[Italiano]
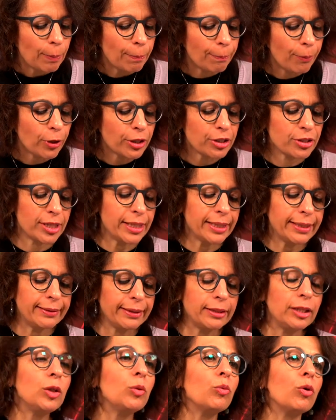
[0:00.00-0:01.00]
Poi
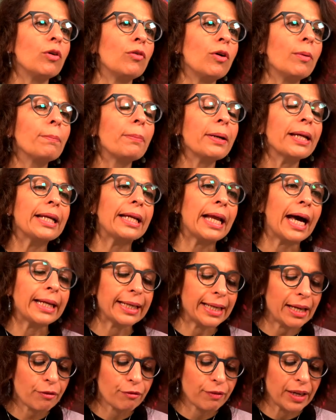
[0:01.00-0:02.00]
sentì di nuovo
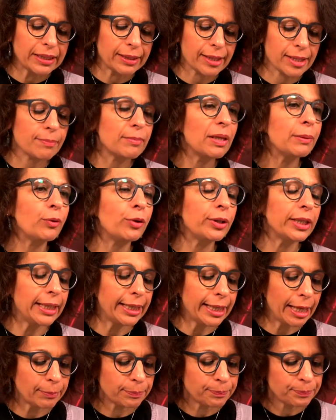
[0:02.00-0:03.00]
parlare la fata
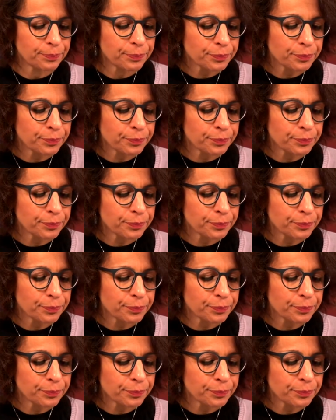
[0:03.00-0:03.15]
smemorina.